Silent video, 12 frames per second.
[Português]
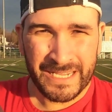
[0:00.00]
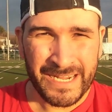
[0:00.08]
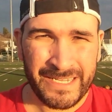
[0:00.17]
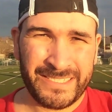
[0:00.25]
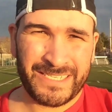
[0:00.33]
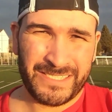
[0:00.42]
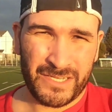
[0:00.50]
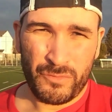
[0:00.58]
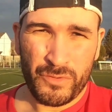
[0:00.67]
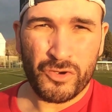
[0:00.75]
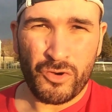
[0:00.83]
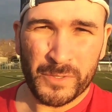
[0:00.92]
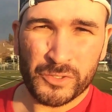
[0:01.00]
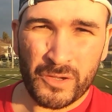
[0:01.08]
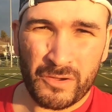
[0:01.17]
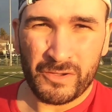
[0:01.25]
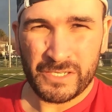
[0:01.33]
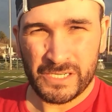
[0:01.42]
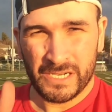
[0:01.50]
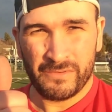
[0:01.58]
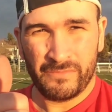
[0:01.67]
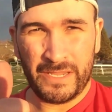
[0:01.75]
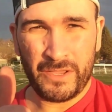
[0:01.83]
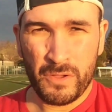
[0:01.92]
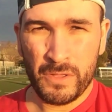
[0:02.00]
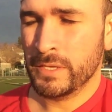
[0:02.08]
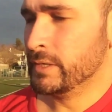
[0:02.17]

está na descrição e compra a sua Roche. Valeu?